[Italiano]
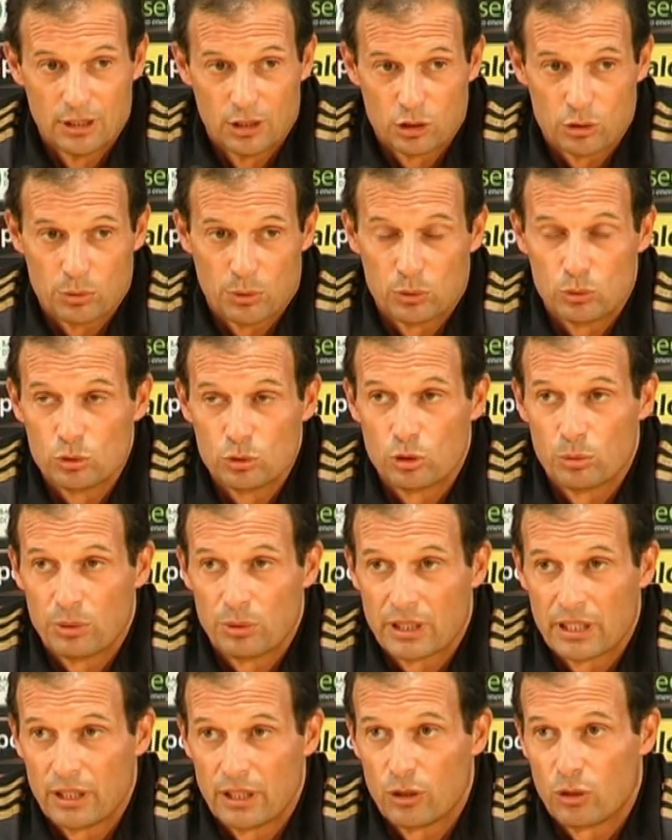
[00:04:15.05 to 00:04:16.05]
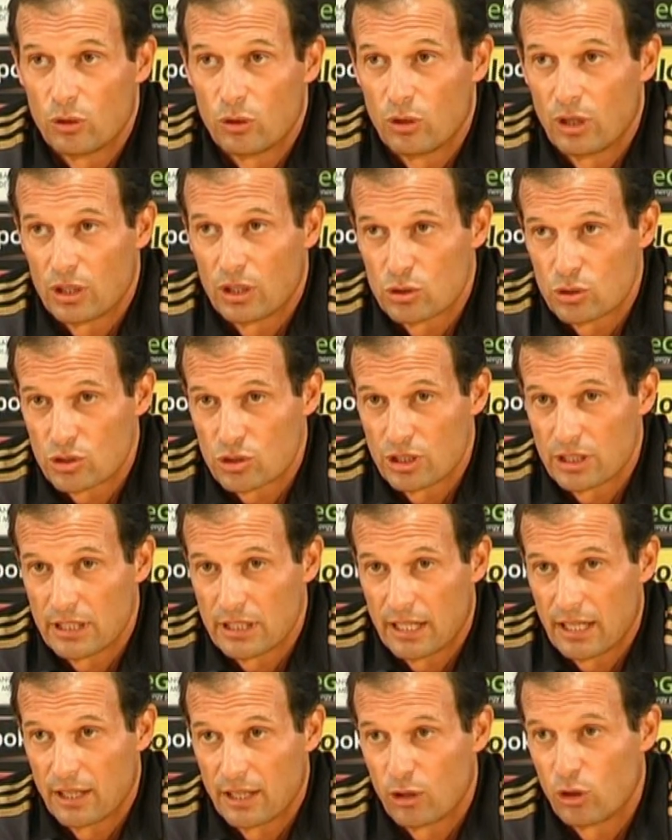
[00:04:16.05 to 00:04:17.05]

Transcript: soprattutto perché io con la società,